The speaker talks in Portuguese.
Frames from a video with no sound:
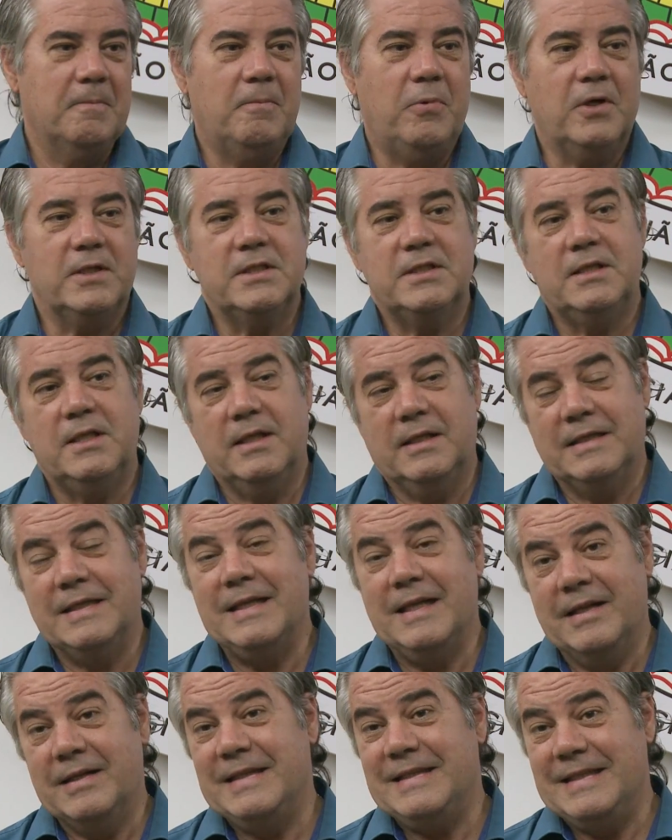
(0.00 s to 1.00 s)
pode
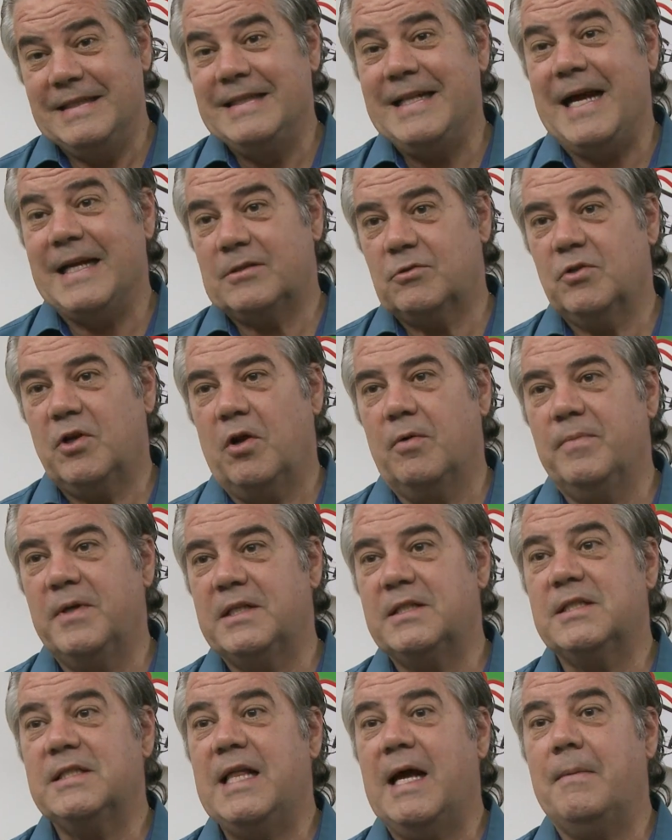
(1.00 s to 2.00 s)

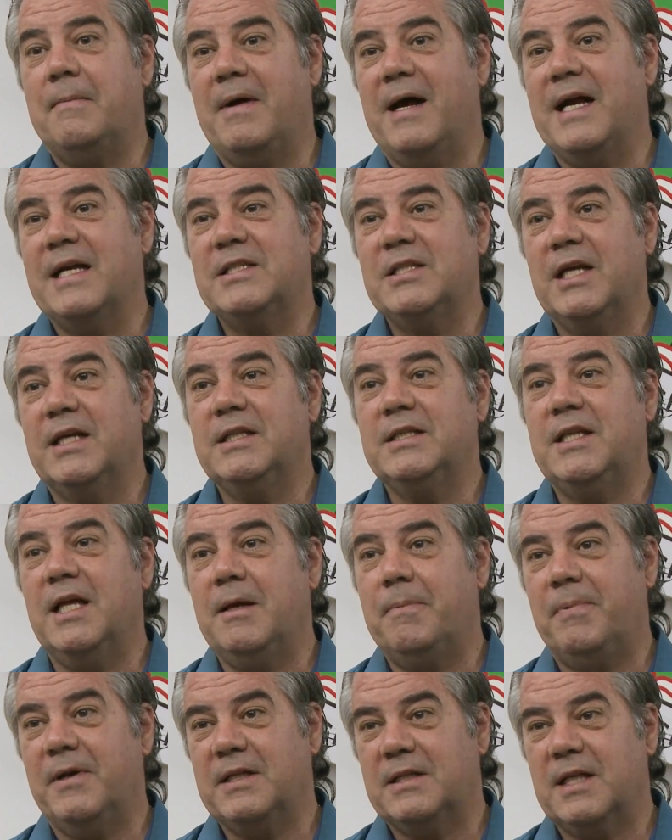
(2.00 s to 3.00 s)
naturalmente dar margem a
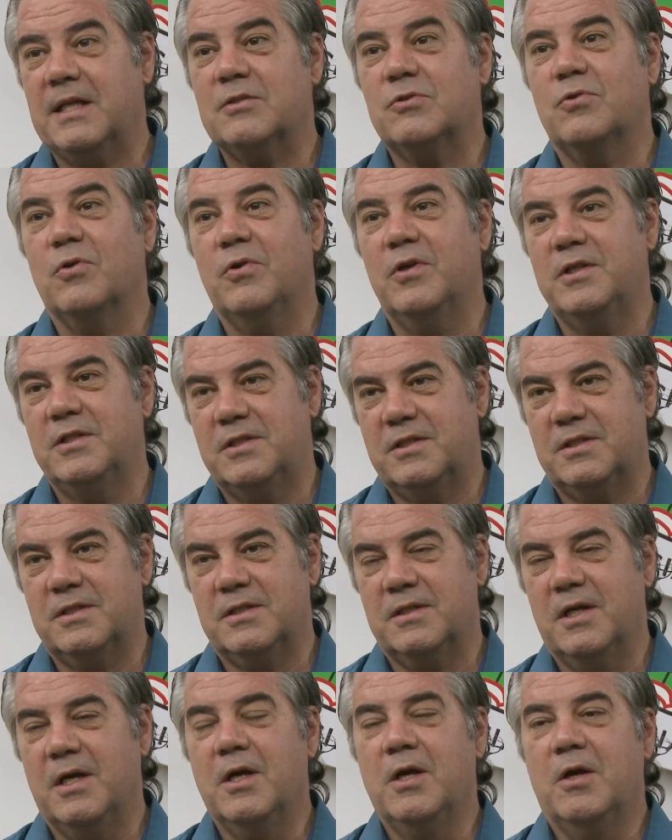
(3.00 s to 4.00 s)

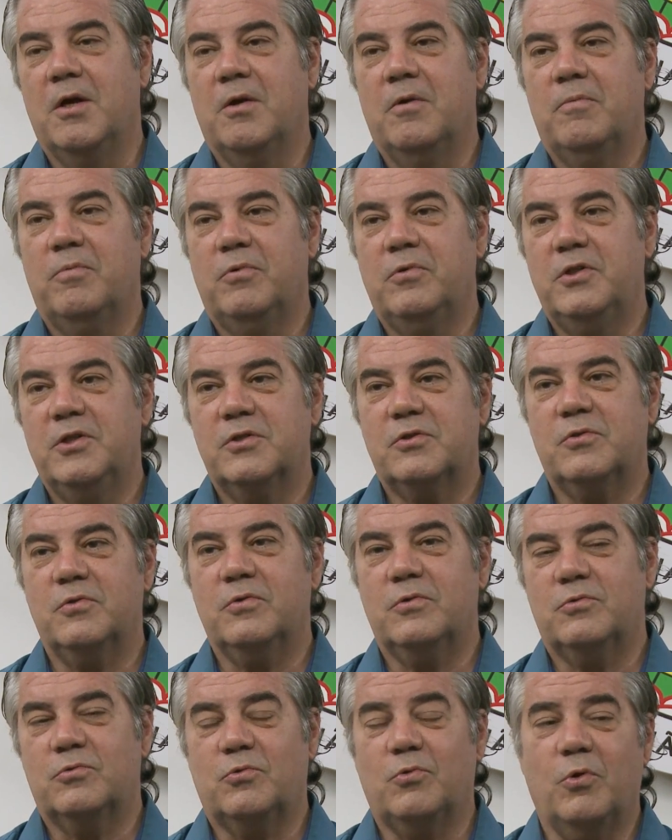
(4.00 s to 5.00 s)
interpretações. Por
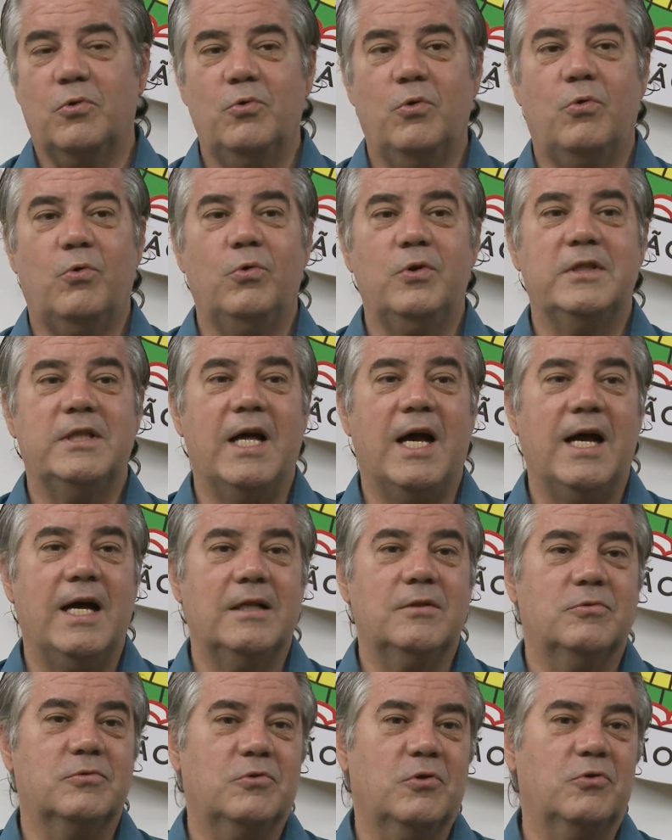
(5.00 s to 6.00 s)
isso, todo o
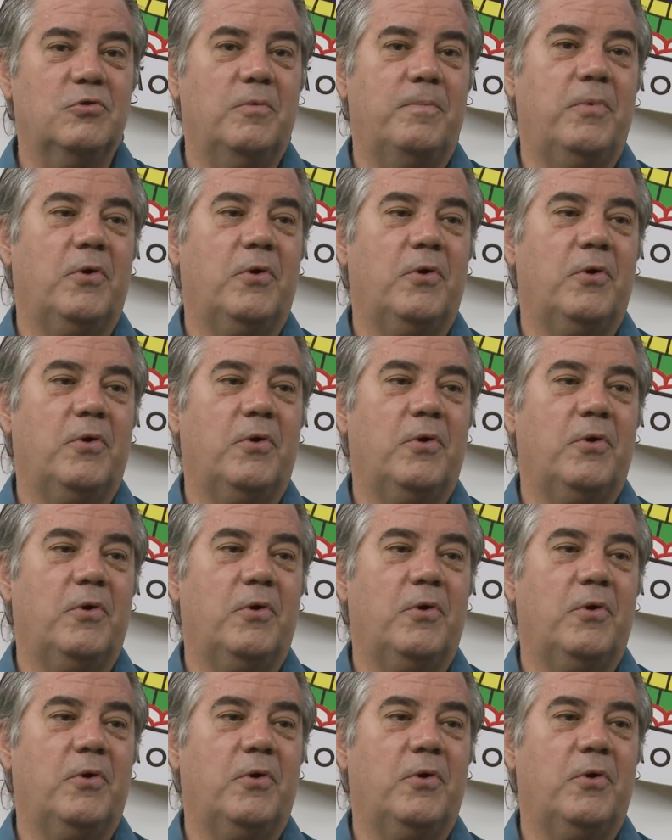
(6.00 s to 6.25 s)
cuidado, todo o